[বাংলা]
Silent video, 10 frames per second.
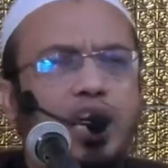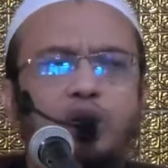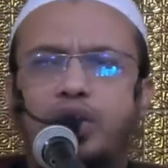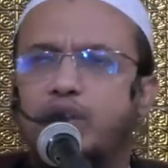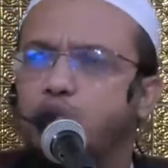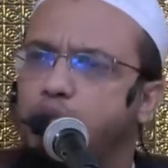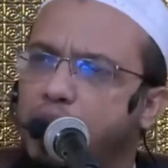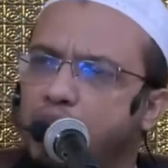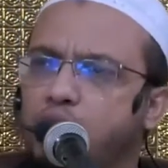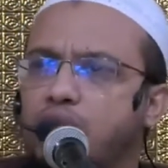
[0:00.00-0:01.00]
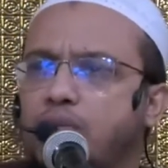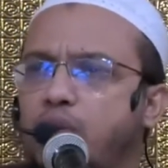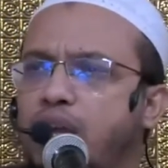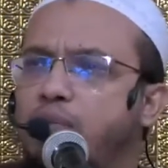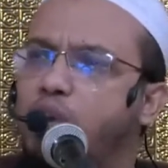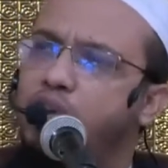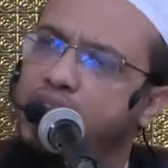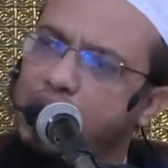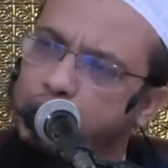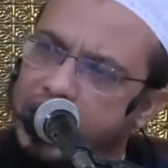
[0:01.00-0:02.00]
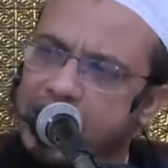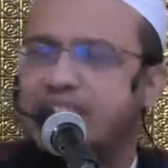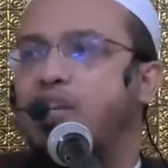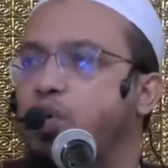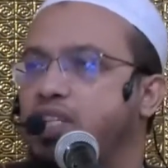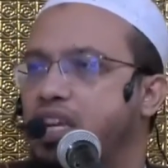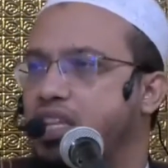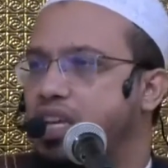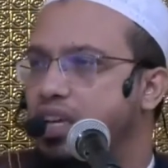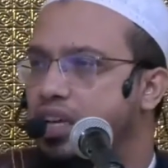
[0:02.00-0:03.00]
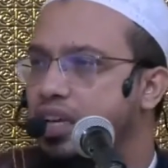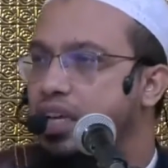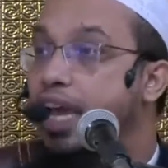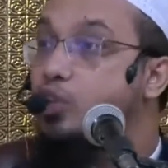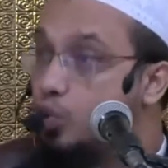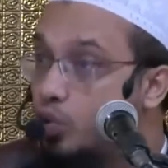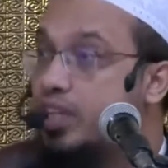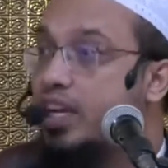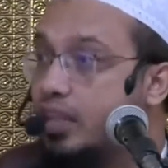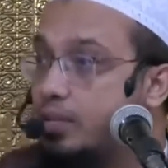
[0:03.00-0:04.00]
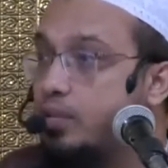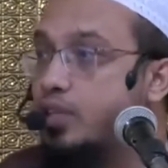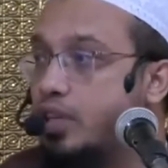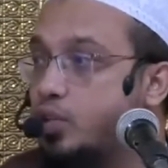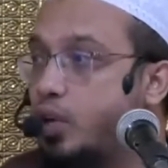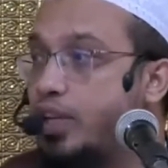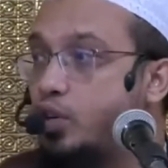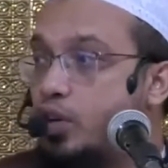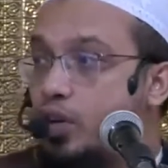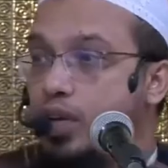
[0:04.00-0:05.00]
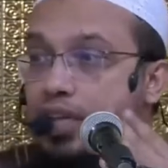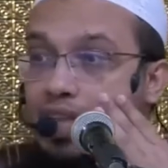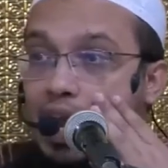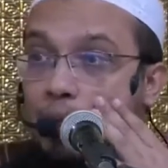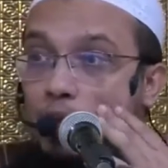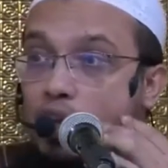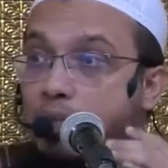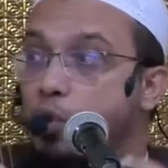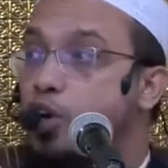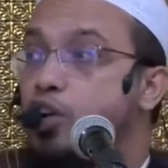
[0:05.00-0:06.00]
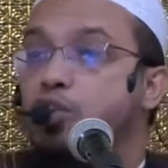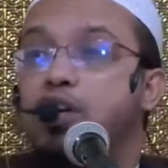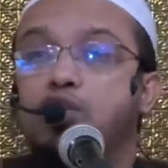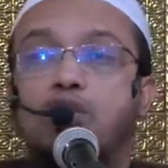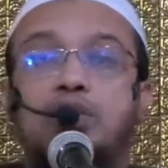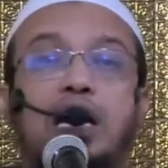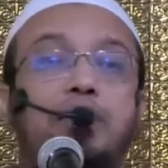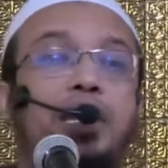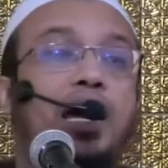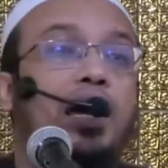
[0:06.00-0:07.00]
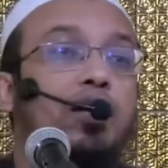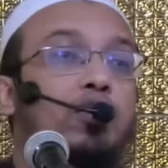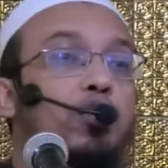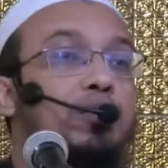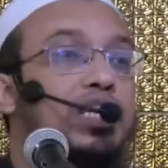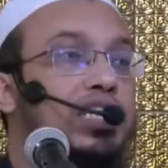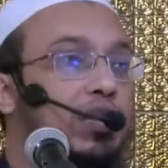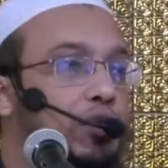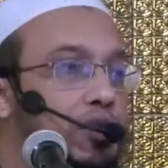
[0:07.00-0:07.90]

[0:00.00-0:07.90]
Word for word: সৎকা করে শুধু ভালো কথা বলে মনে হয় এই লোক এই কাজই করে সারাদিন এই জন্য জান্নাতি বলছে আসল এই জন্য তারা আমলকে মনিটর করার জন্য সাহাবিরা খুব চেষ্টা